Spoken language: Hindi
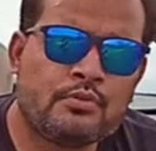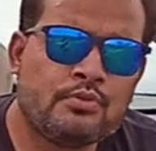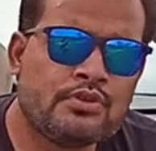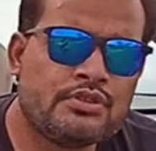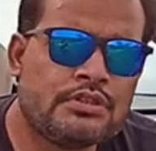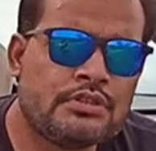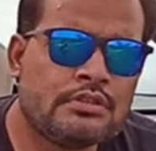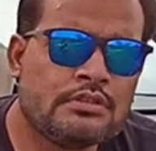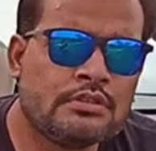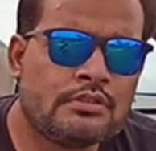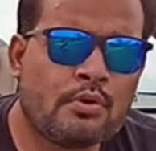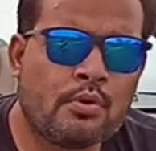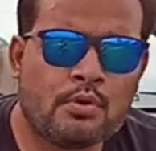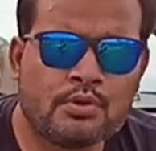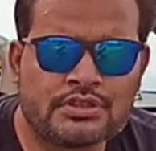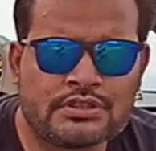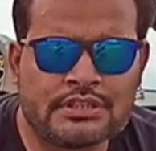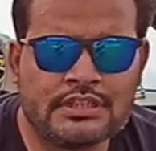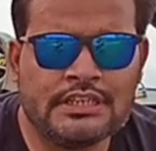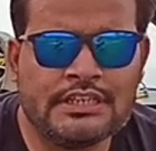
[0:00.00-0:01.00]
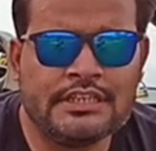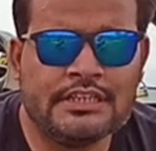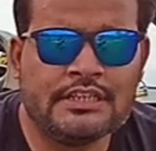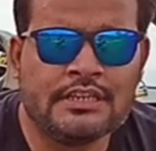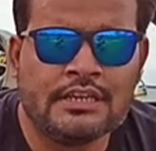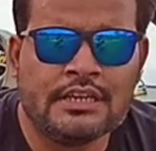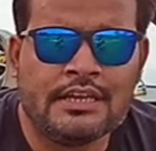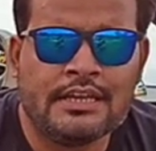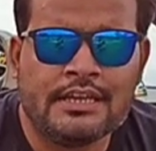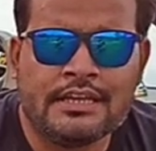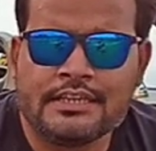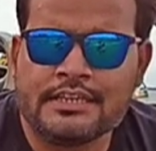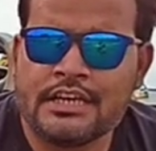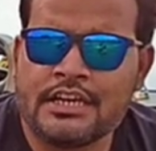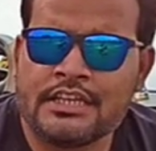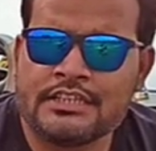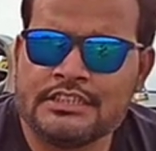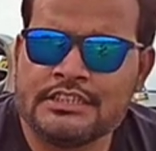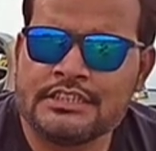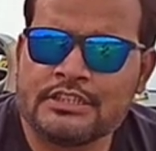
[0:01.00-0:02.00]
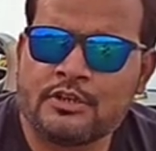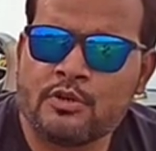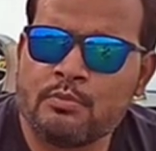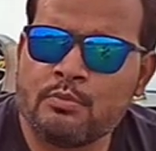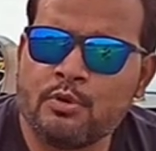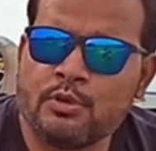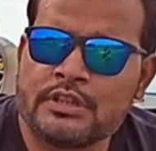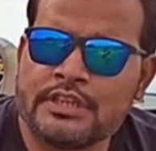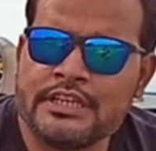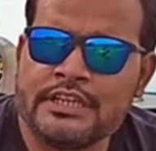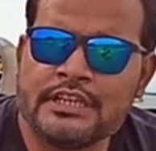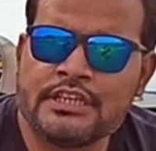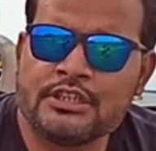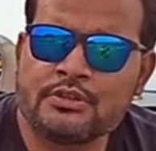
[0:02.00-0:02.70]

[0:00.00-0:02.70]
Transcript: कुछ कॉस्टली या जिनको बोलते हैं